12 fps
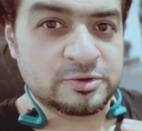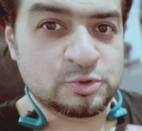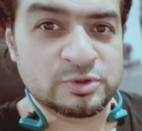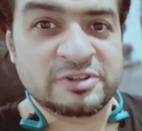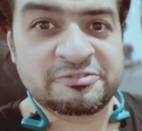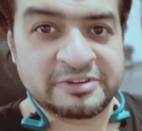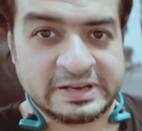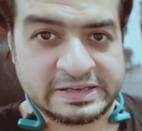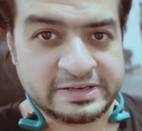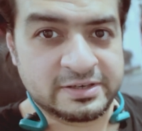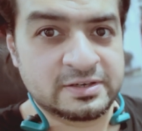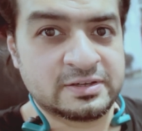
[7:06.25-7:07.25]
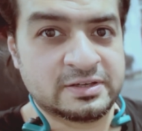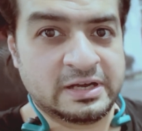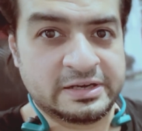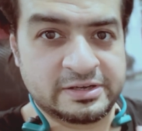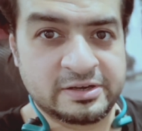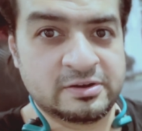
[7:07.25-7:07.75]
टू द फेलियर
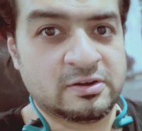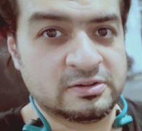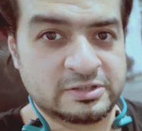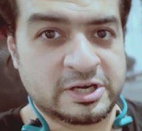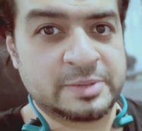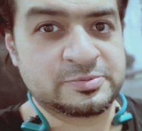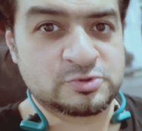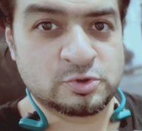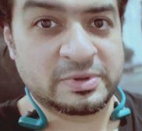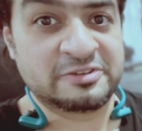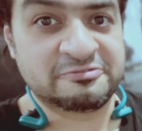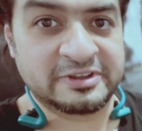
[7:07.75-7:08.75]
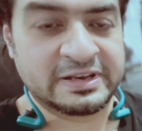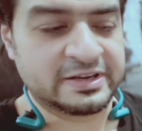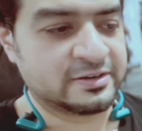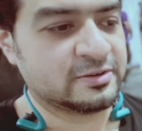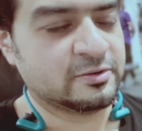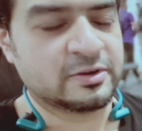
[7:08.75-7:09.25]
आई डिड ऑल द रेप्स टू माई
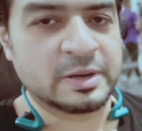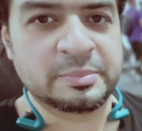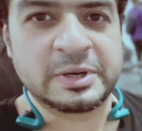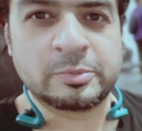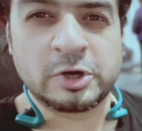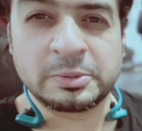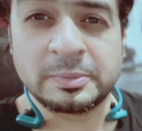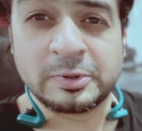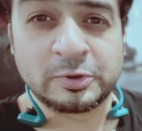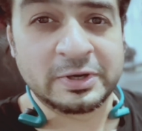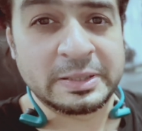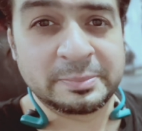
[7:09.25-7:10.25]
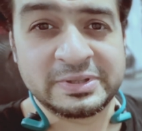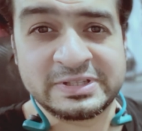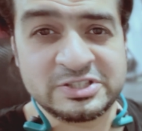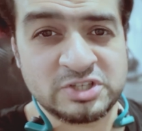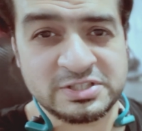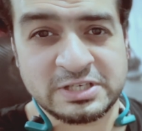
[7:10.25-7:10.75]
फेलियर और अब मेरी बॉडी में बिल्कुल हिम्मत
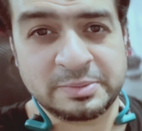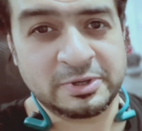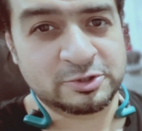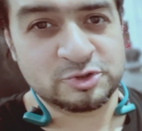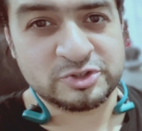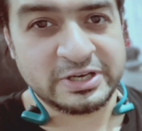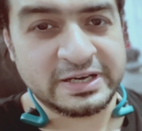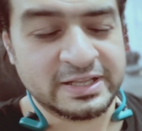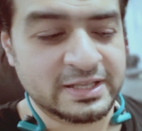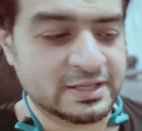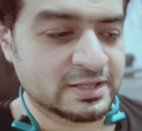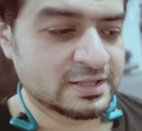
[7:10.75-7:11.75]
नहीं चेस्ट के बाद कुछ करने की